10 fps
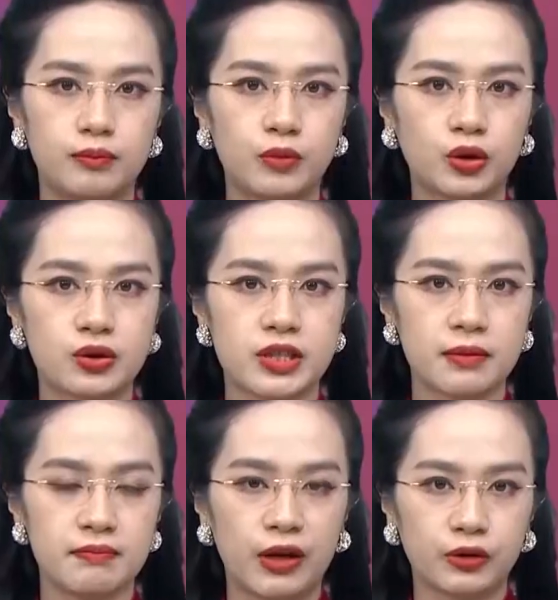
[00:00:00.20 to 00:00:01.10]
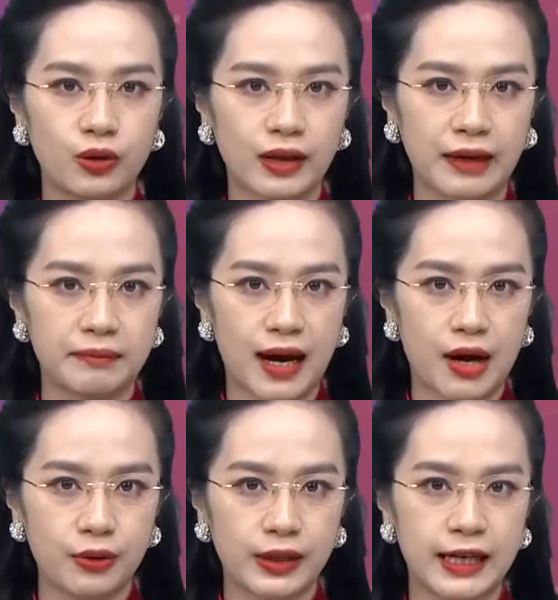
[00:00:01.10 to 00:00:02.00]
một tổ chức bảo tồn cảnh
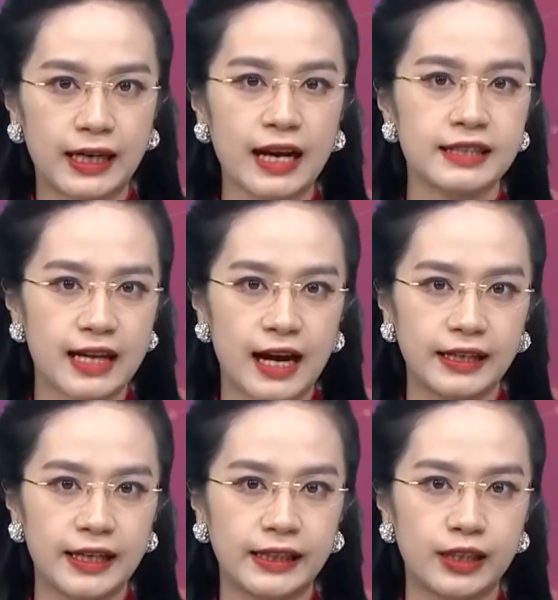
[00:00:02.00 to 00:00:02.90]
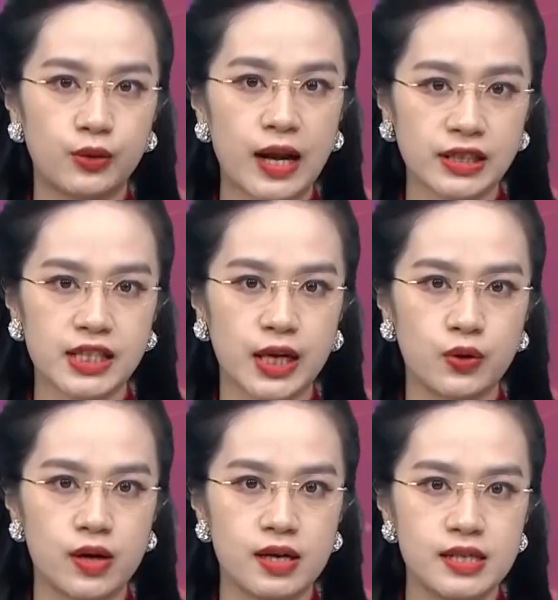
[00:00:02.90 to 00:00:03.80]
báo khi các nhà nghiên cứu đang chạy
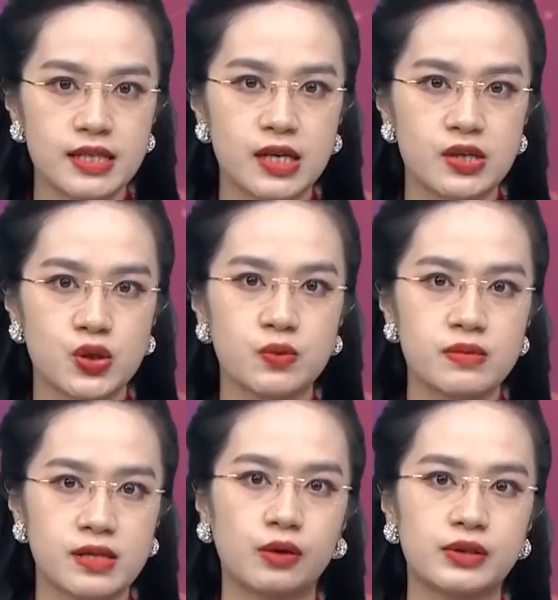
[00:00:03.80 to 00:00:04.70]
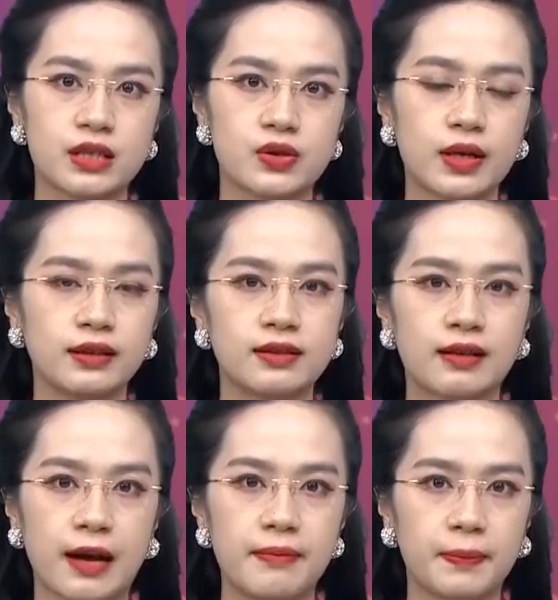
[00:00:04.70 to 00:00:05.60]
đua sử dụng dầu chiết xuất từ
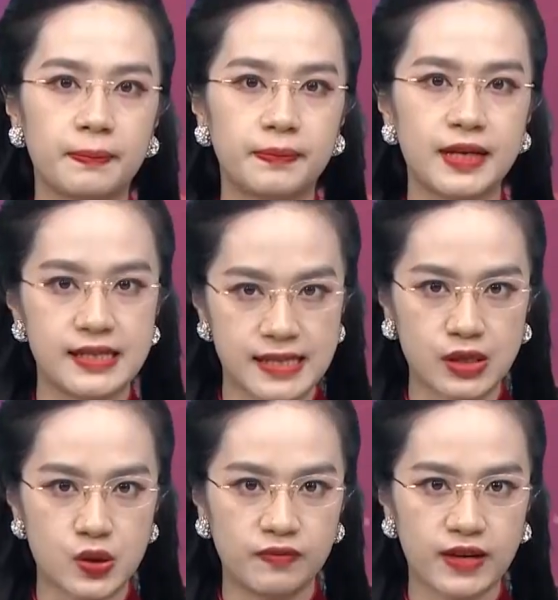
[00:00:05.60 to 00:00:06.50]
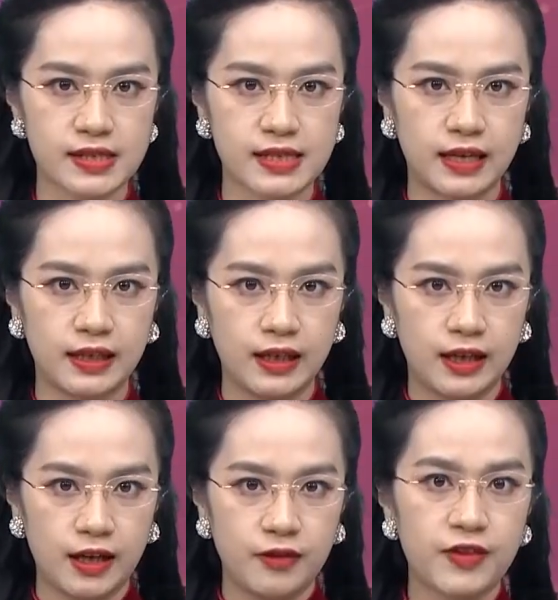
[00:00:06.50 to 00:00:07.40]
cá mập để sản xuất vaccine.
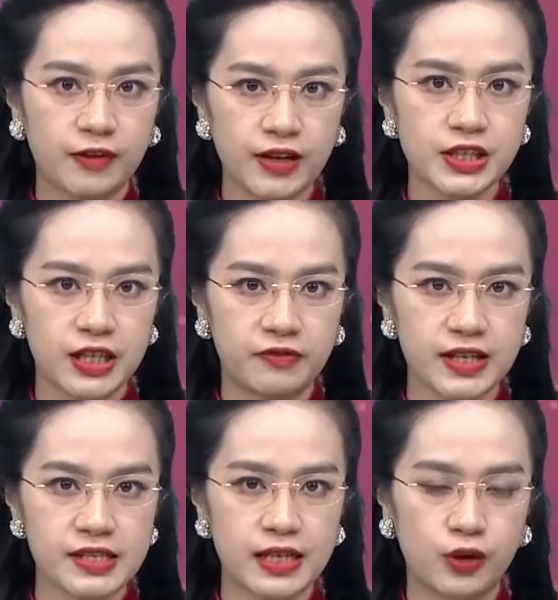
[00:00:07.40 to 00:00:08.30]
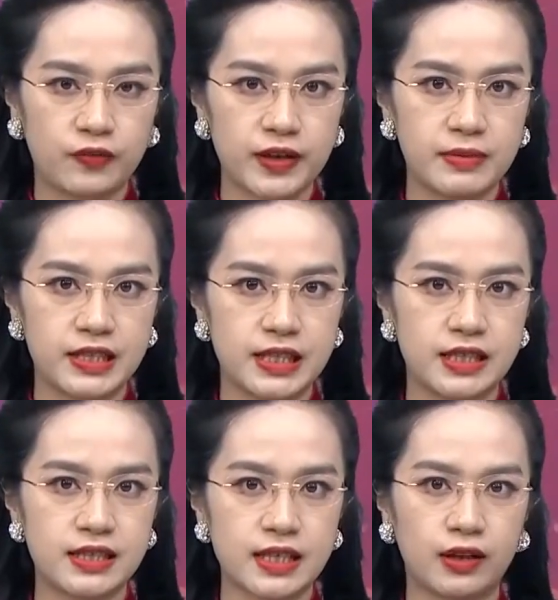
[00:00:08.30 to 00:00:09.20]
Việc phát triển vaccine
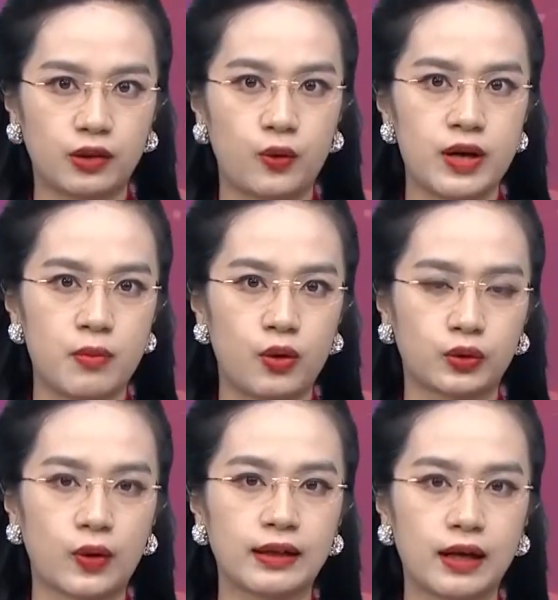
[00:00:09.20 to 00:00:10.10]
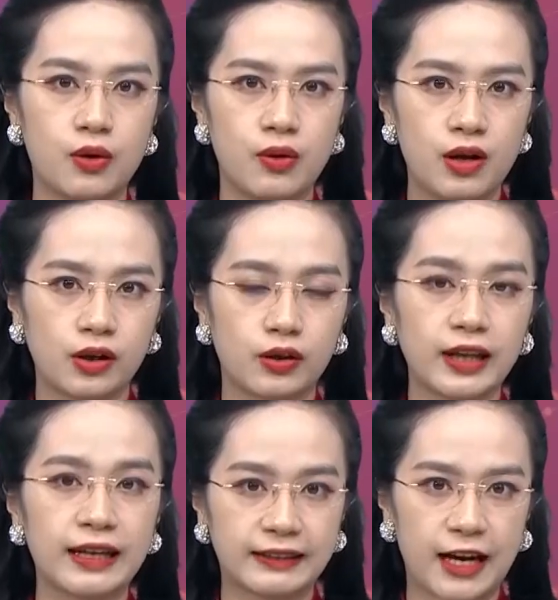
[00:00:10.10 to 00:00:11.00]
COVID-19 trên quy mô toàn cầu có
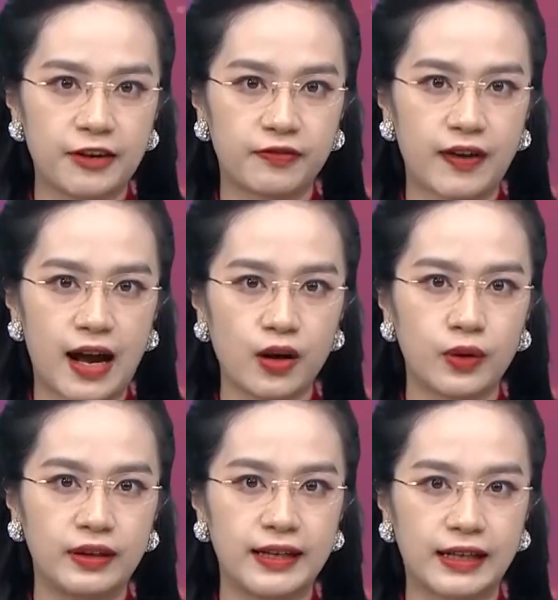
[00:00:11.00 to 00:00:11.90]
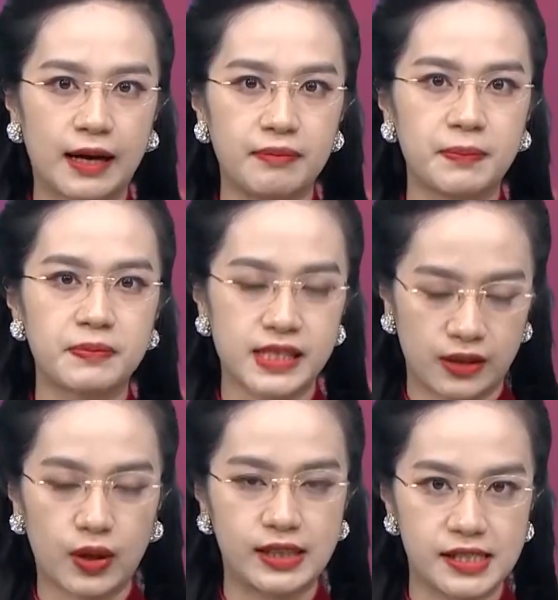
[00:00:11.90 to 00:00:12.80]
thể tàn phá quần thể cá mập
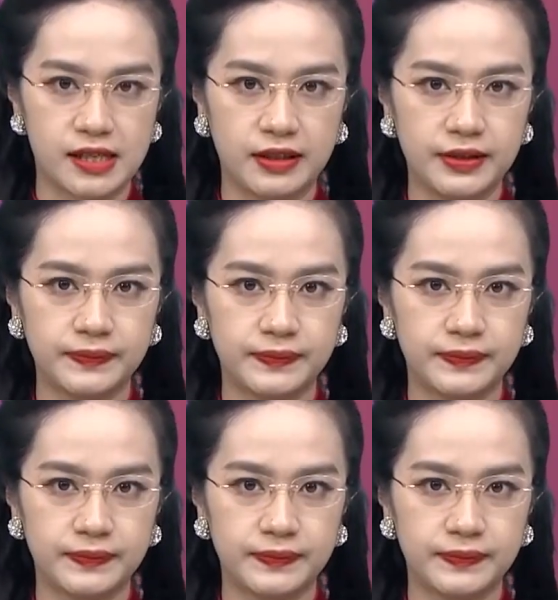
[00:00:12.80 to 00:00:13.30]
trên toàn thế giới.